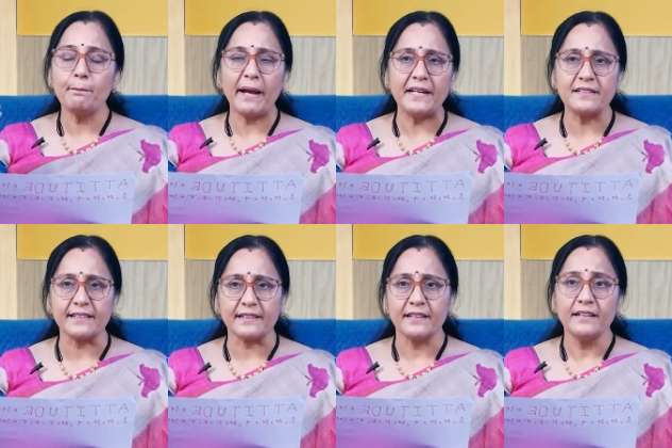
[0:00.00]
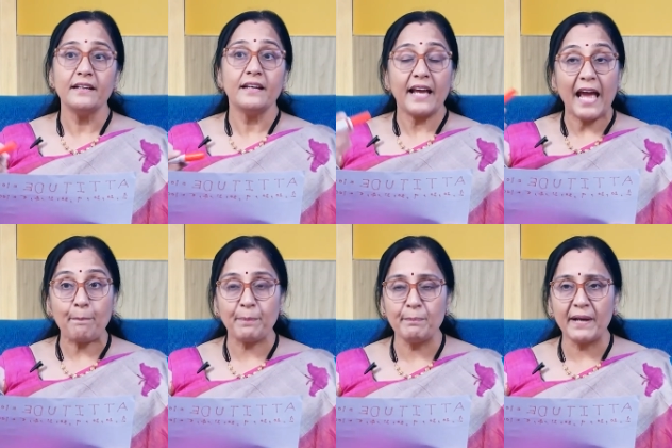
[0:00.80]
నీ మైండ్ సెట్
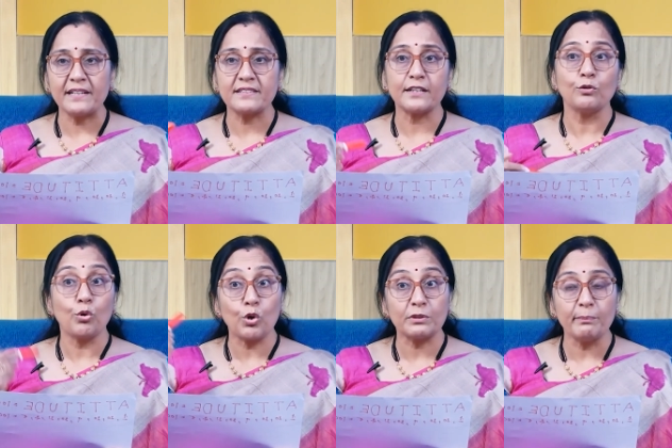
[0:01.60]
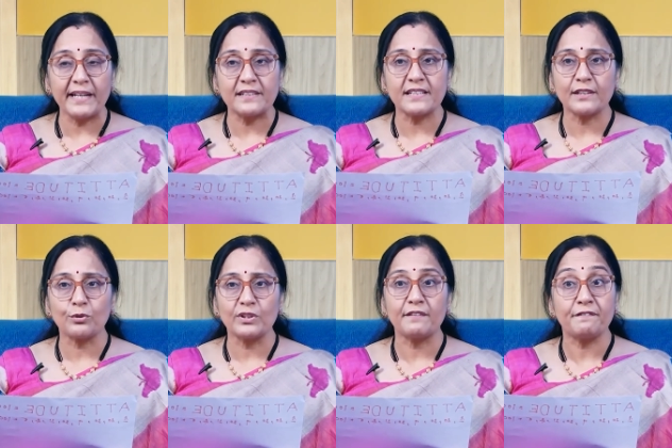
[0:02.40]
హ్యాపీ మైండ్ సెట్ గ్రోత్ మైండ్ సెట్
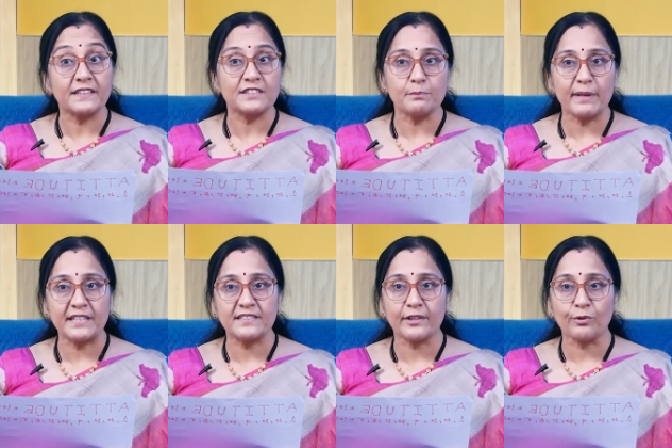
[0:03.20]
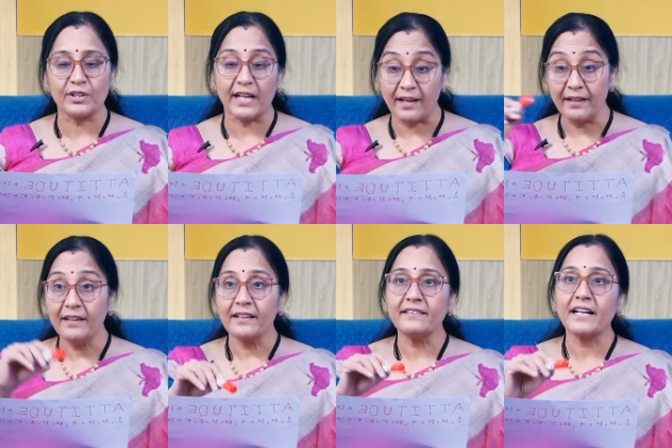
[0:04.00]
ఉందా ఫిక్స్డ్ మైండ్ సెట్ ఉందా
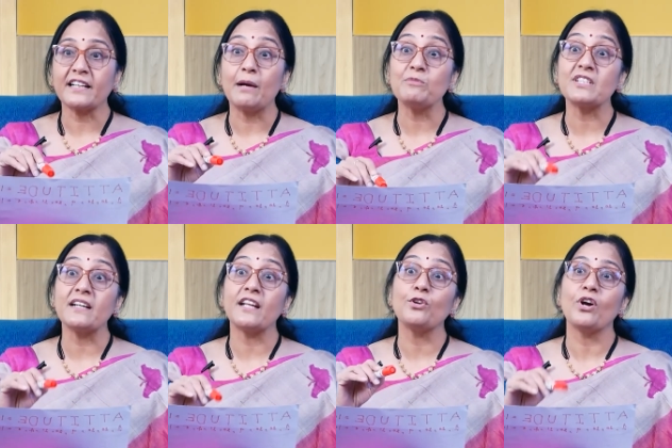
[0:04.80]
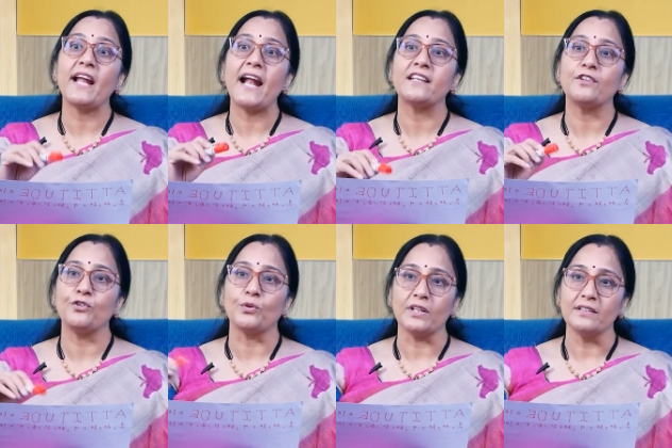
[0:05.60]
దట్ కమ్స్ అండర్ యువర్
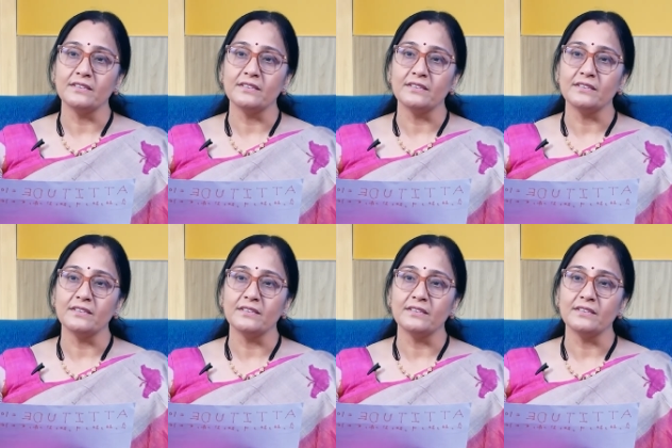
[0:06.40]
యాటిట్యూడ్